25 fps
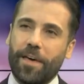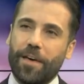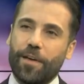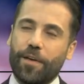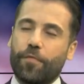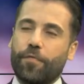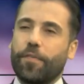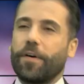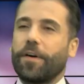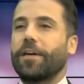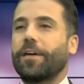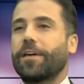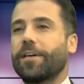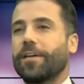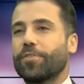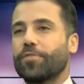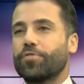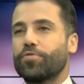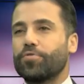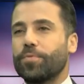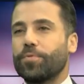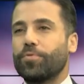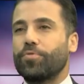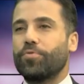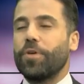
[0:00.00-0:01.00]
يفكر
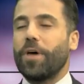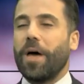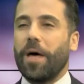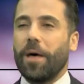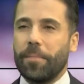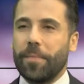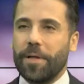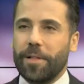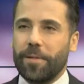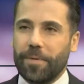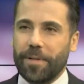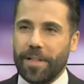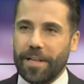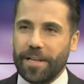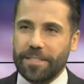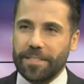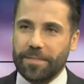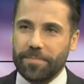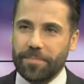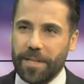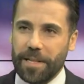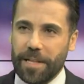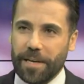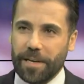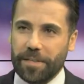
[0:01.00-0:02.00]
شو بده يعمل
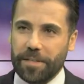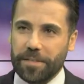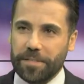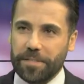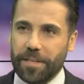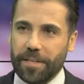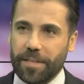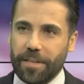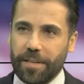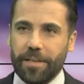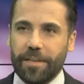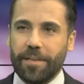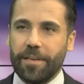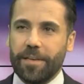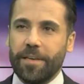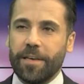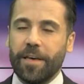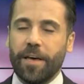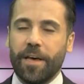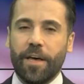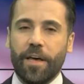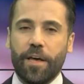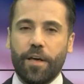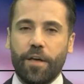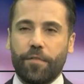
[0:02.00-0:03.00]
بالأزمة الاقتصادية
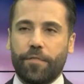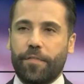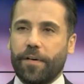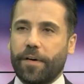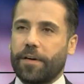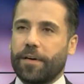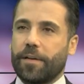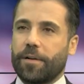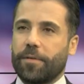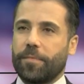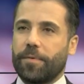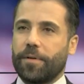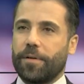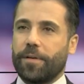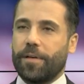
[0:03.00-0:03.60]
يفكر